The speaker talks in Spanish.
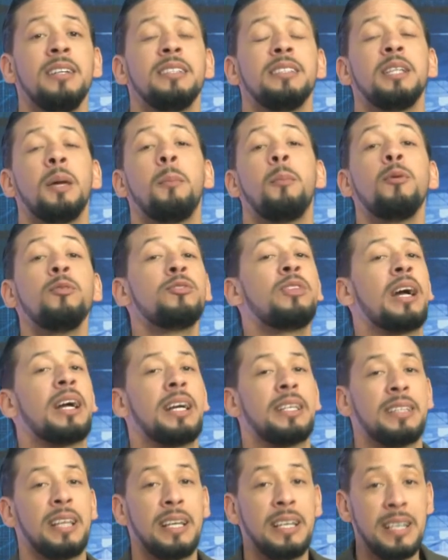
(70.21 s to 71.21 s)
de Punta
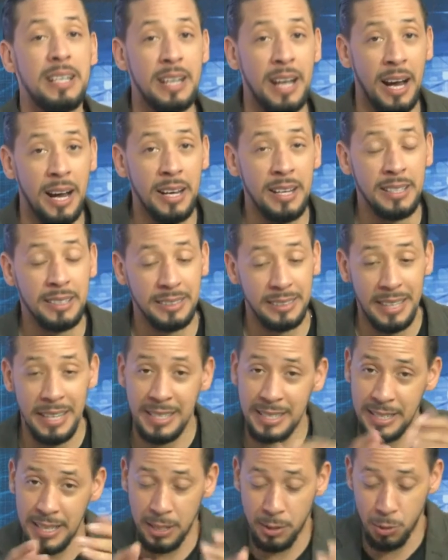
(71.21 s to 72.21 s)
Catalina
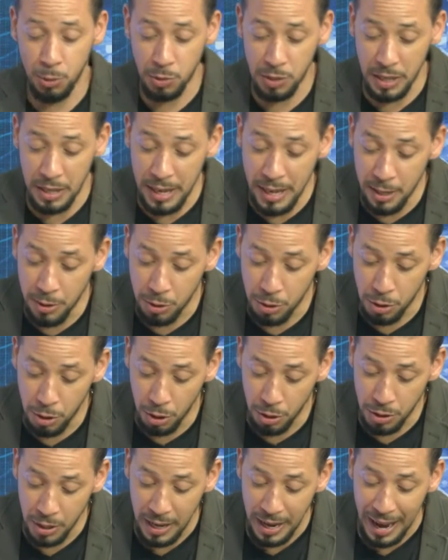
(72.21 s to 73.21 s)
desde sus
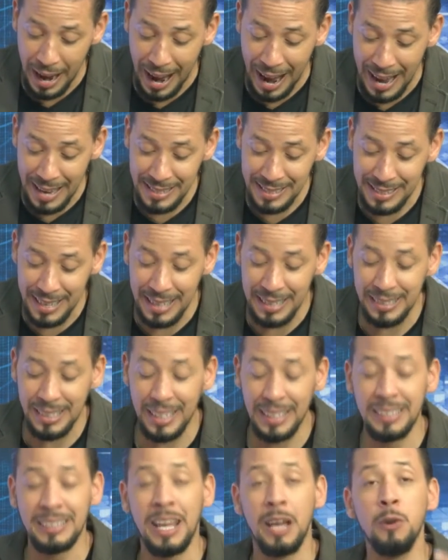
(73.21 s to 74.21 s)
inicios hasta el
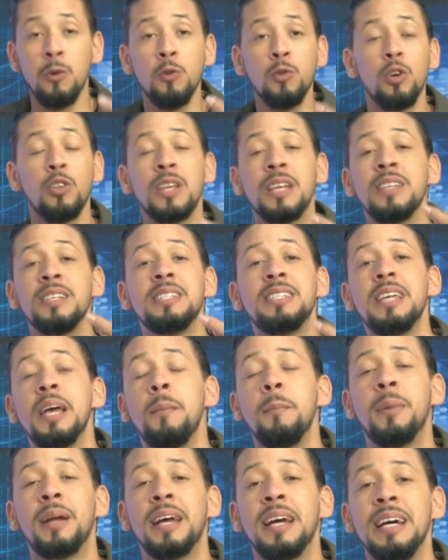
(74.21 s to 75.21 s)
31 de
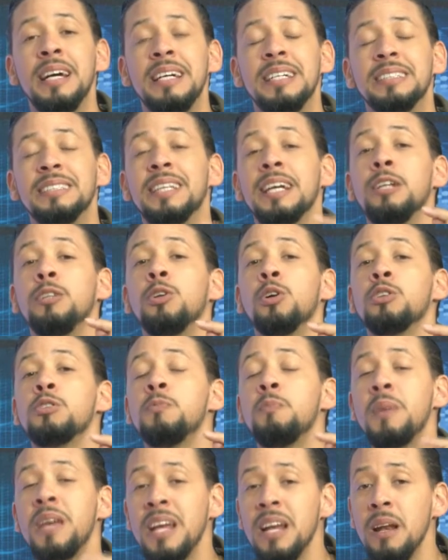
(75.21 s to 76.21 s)
diciembre del
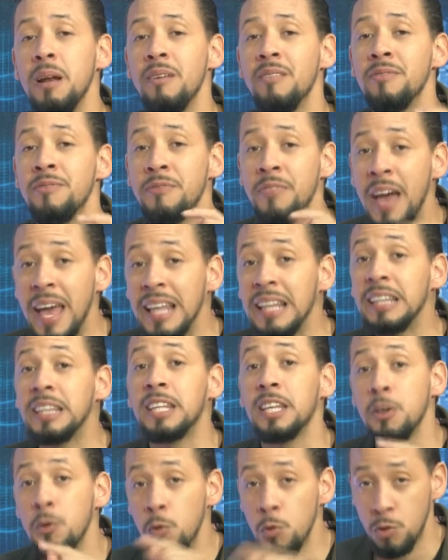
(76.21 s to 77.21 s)

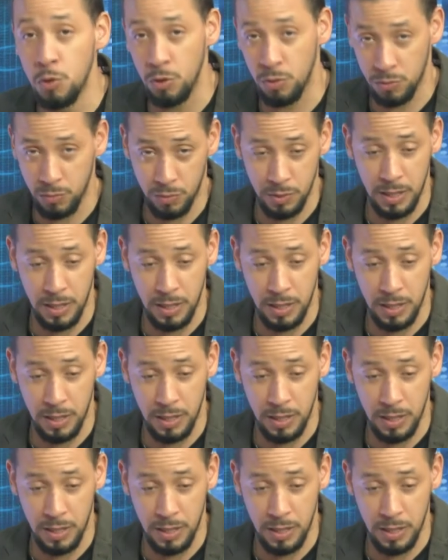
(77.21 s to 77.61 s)
2021,